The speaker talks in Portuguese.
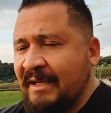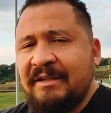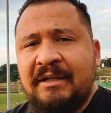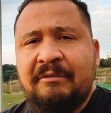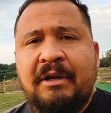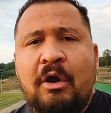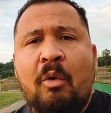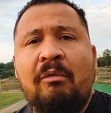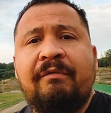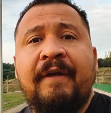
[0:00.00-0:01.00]
tá lidando ali
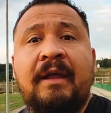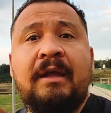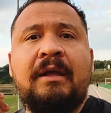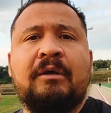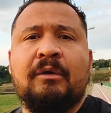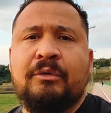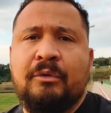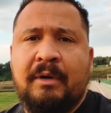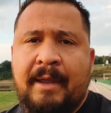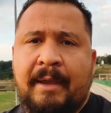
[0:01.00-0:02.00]
com o veículo
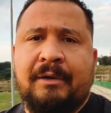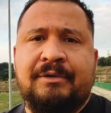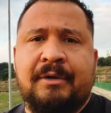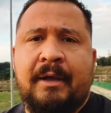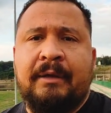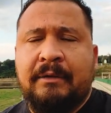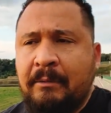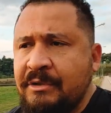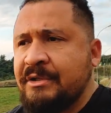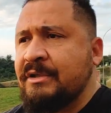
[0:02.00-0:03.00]
do cliente, né?
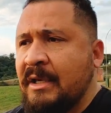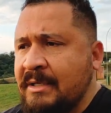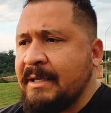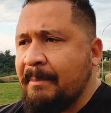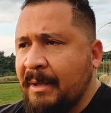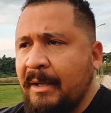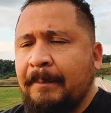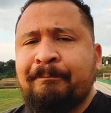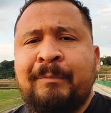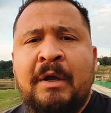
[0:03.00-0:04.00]
Então a gente tem que
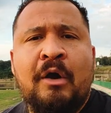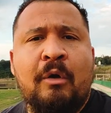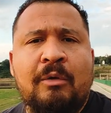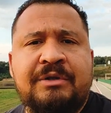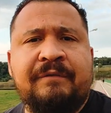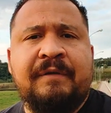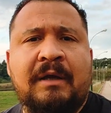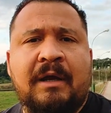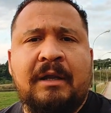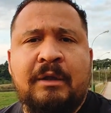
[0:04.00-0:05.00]
saber onde
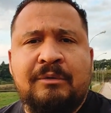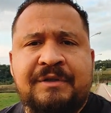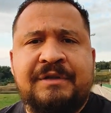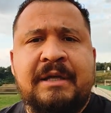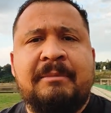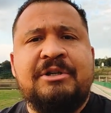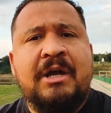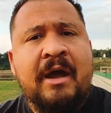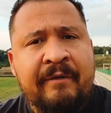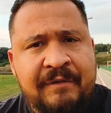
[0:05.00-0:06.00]
fica ali o sistema
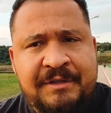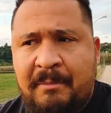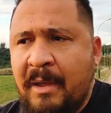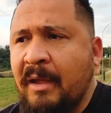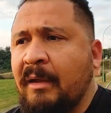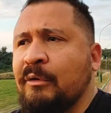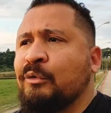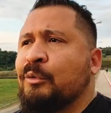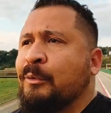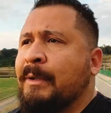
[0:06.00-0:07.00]
de
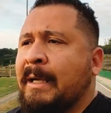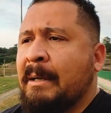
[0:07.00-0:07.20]
arrefecimento,